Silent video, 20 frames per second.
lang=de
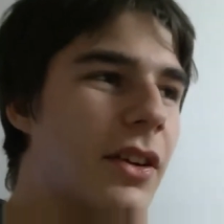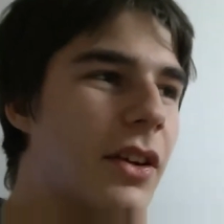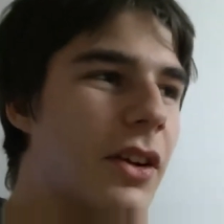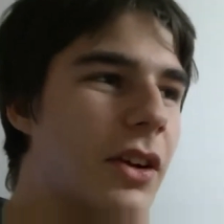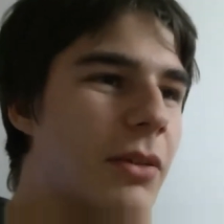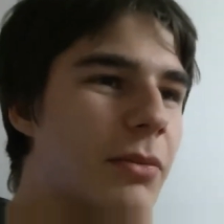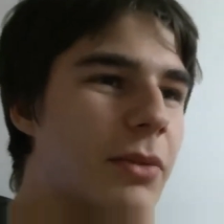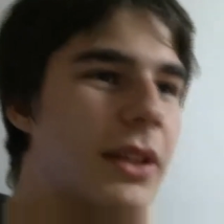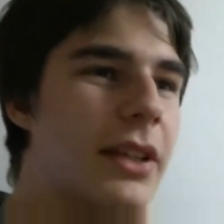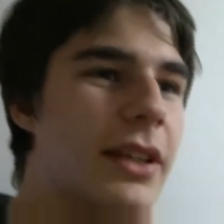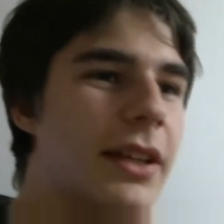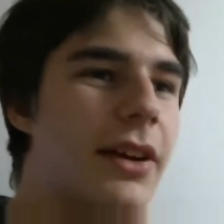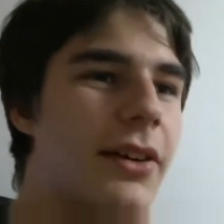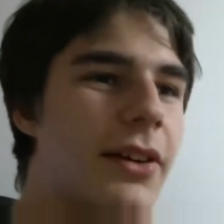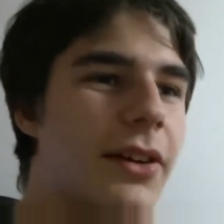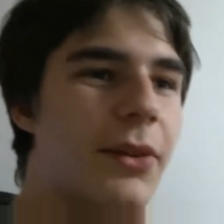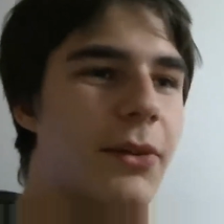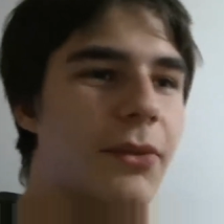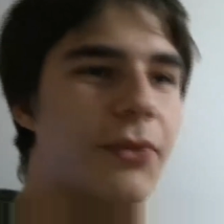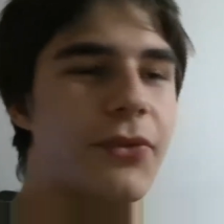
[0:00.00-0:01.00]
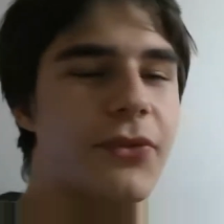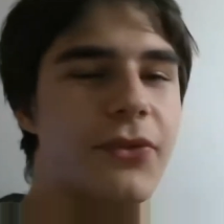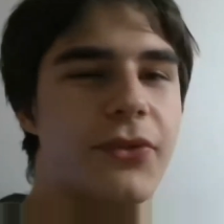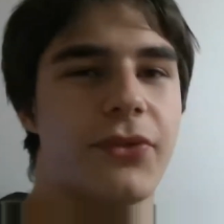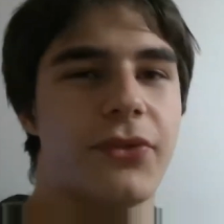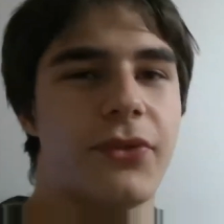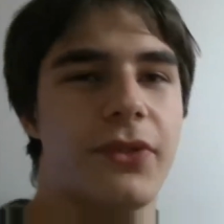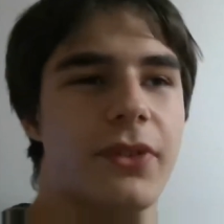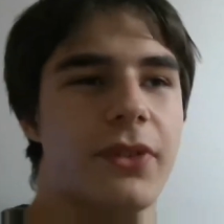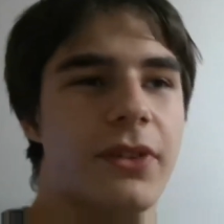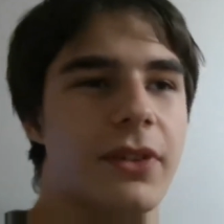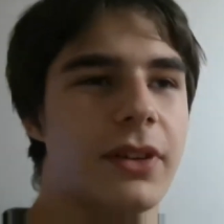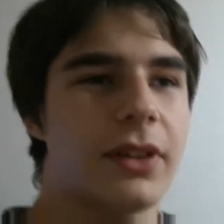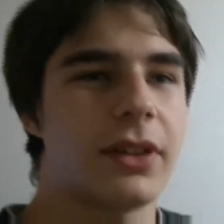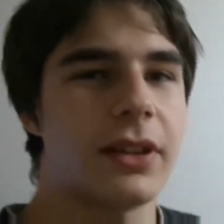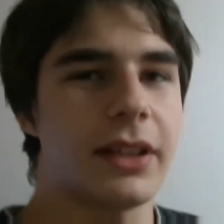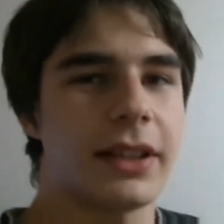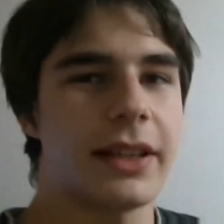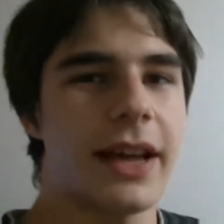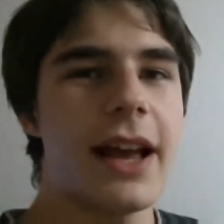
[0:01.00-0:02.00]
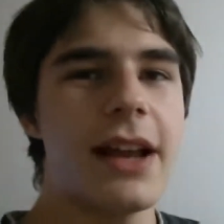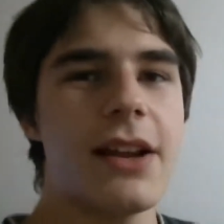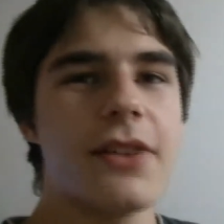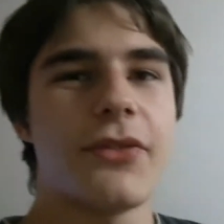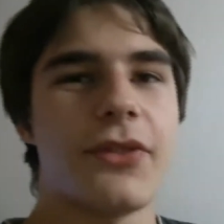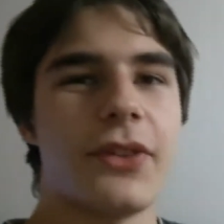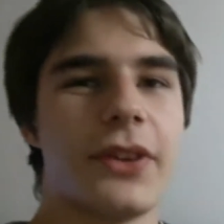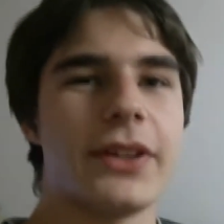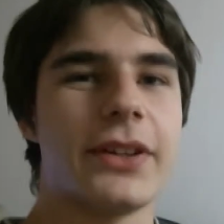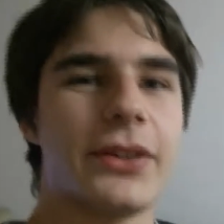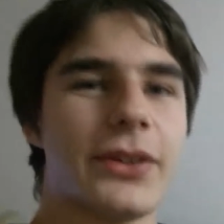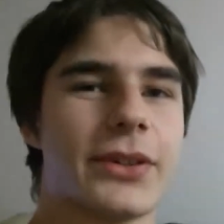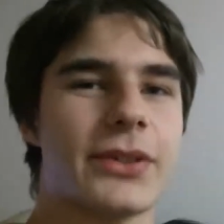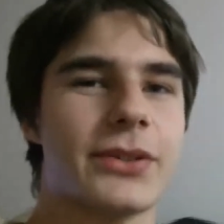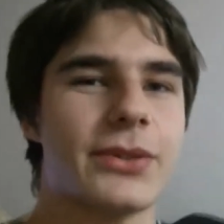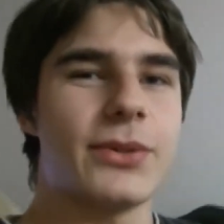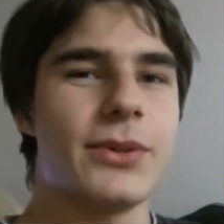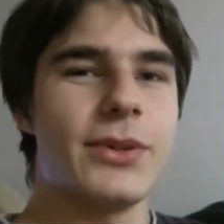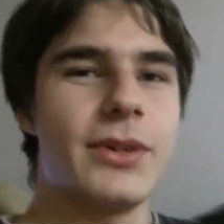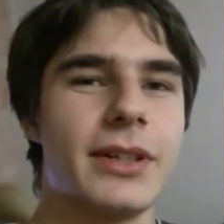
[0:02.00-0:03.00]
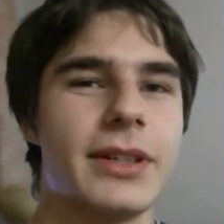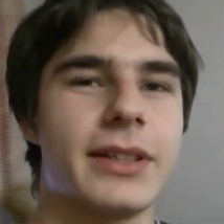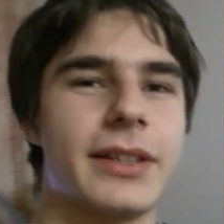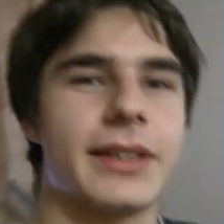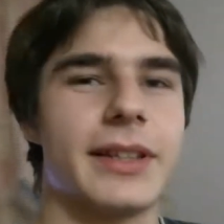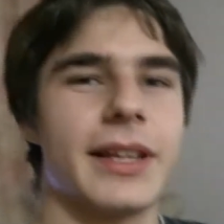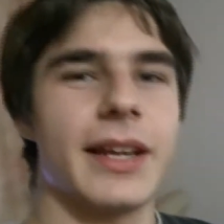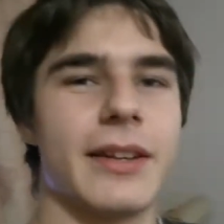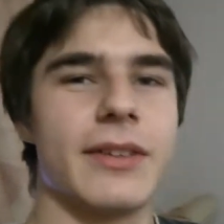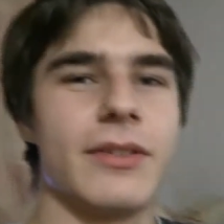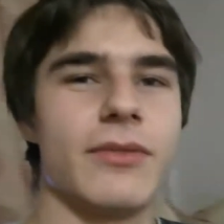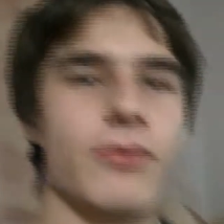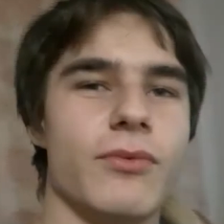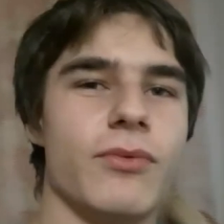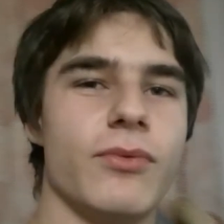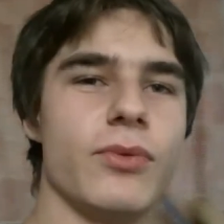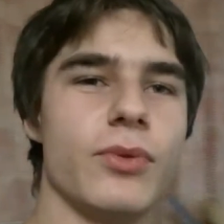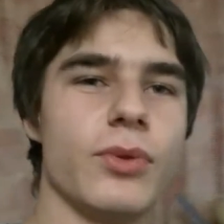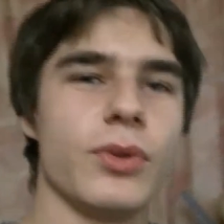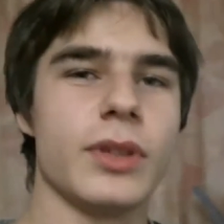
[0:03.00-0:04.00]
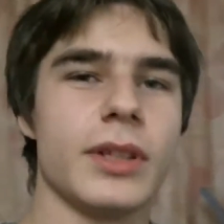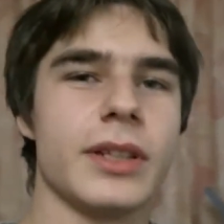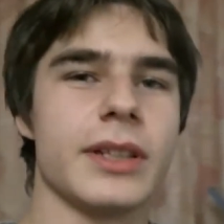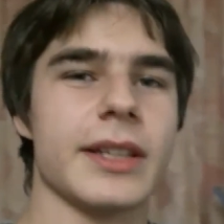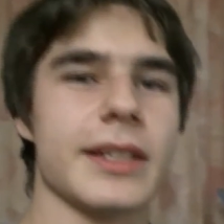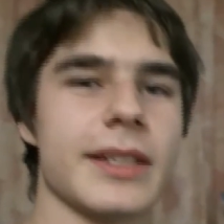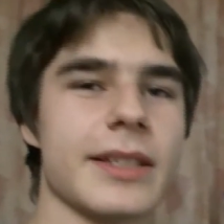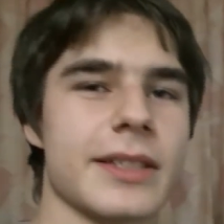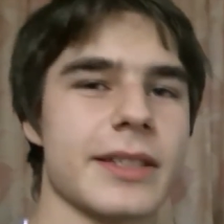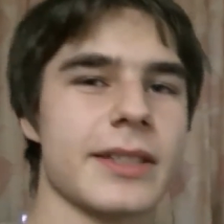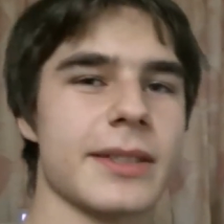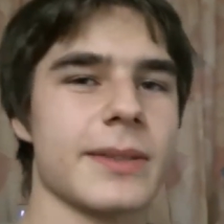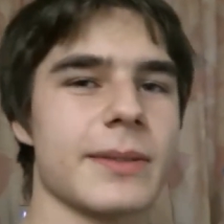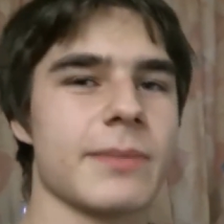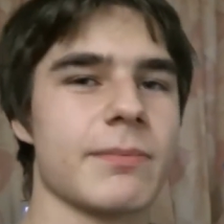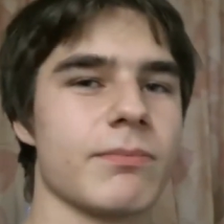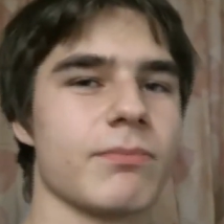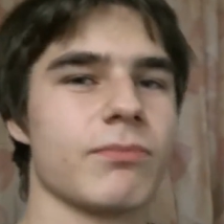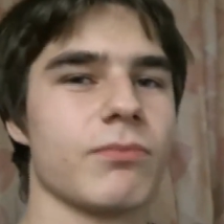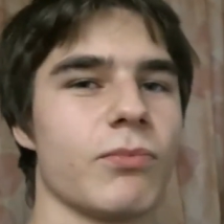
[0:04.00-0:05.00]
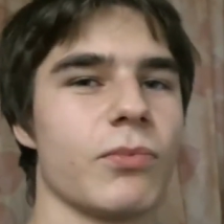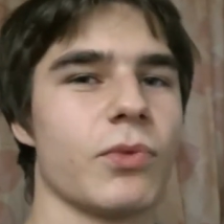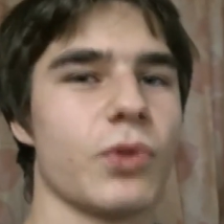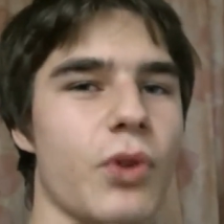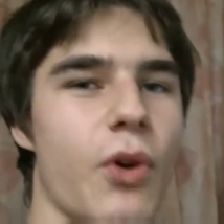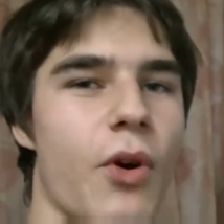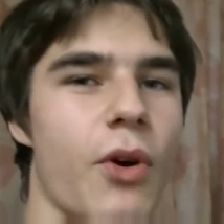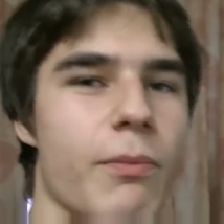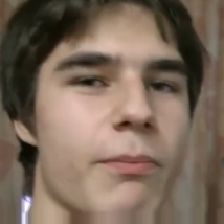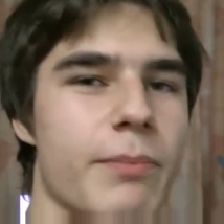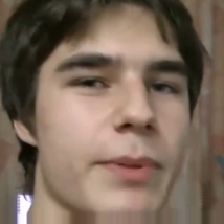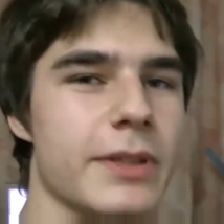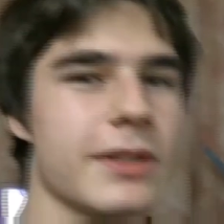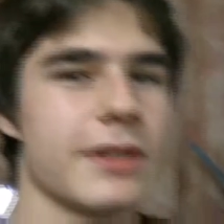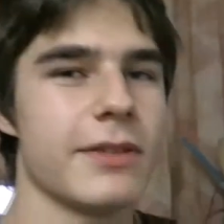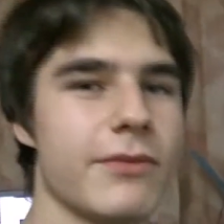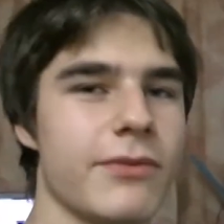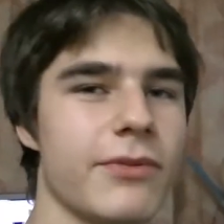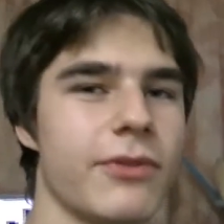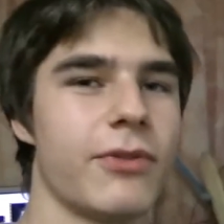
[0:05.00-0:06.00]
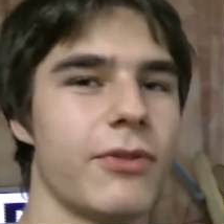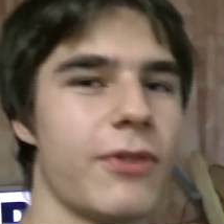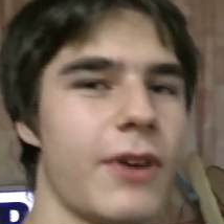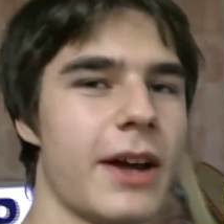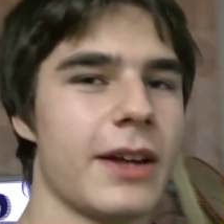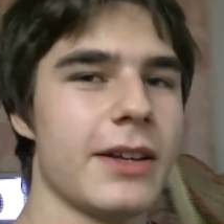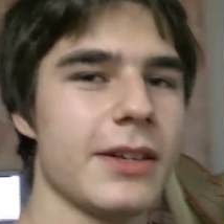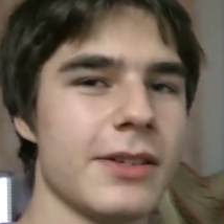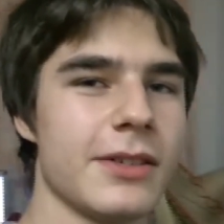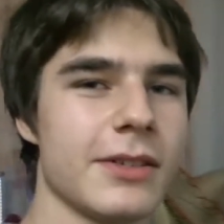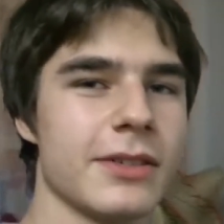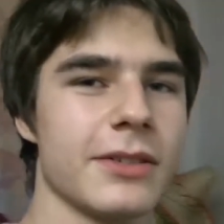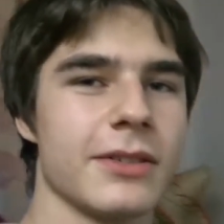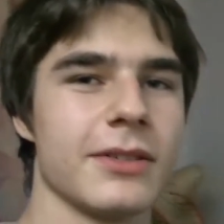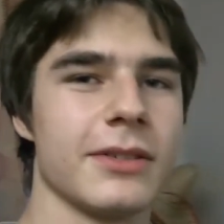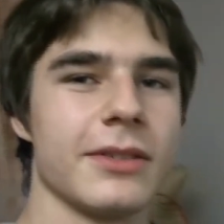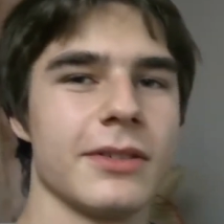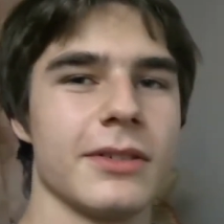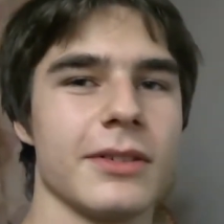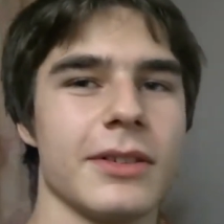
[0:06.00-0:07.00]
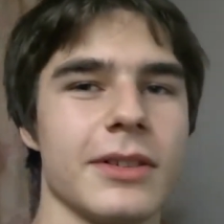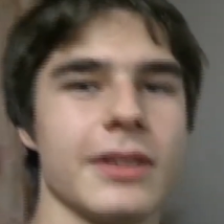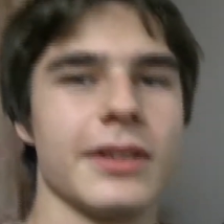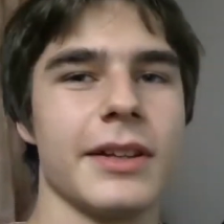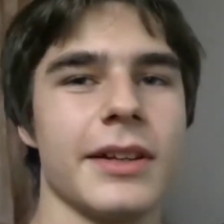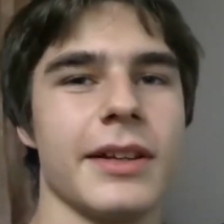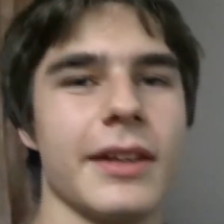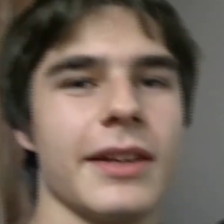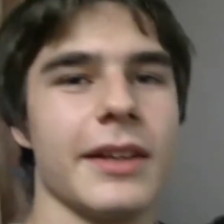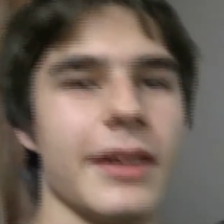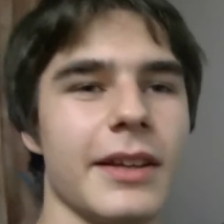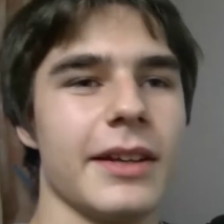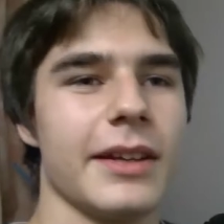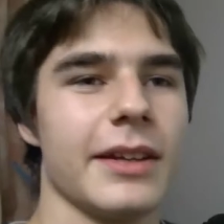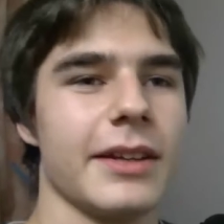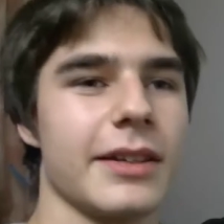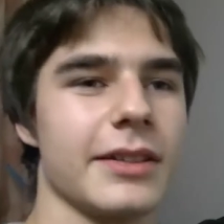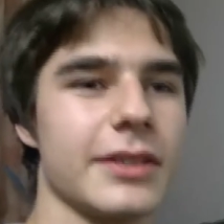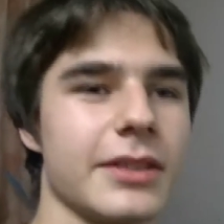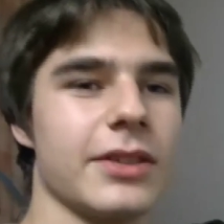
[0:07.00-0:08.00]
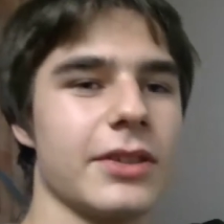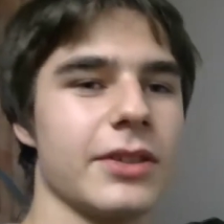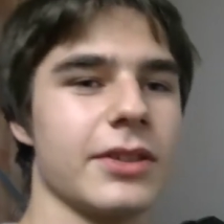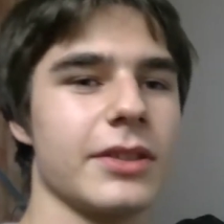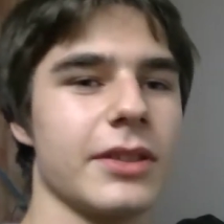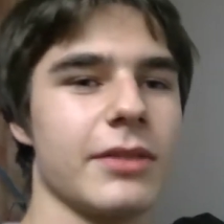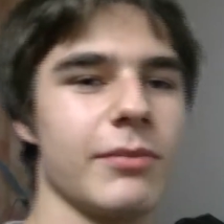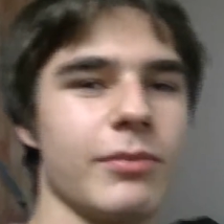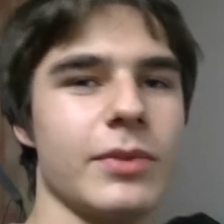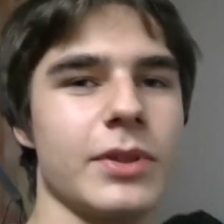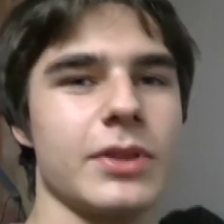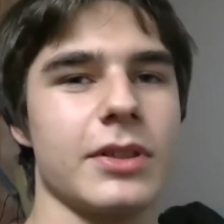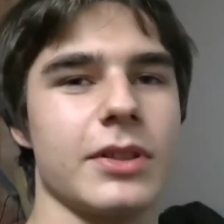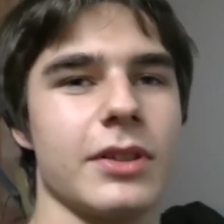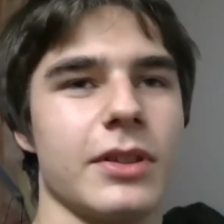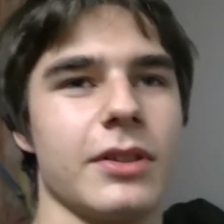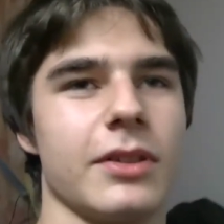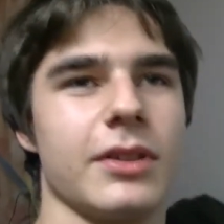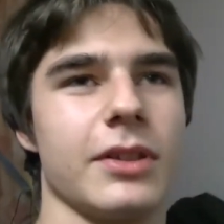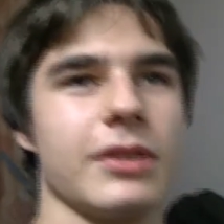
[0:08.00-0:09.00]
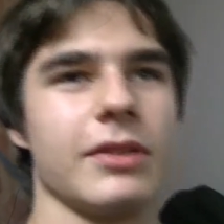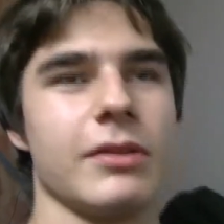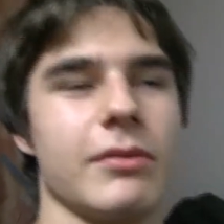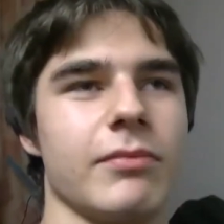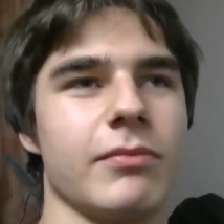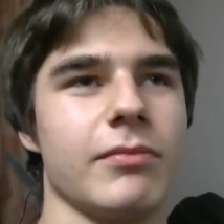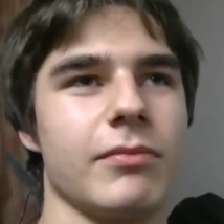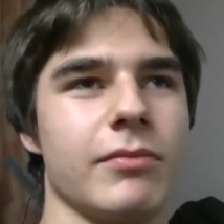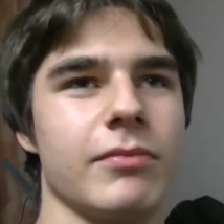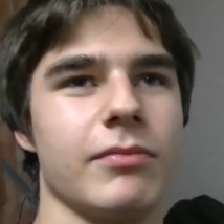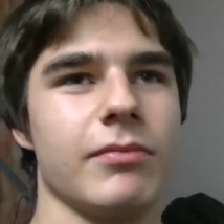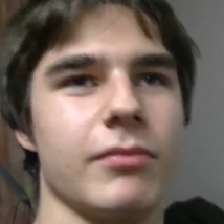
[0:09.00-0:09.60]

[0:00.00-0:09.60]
ähm, die ihr geil findet oder so, dann würde ich das doch ein bisschen feiern. Dass ihr euch dann ein bisschen, dann, ähm,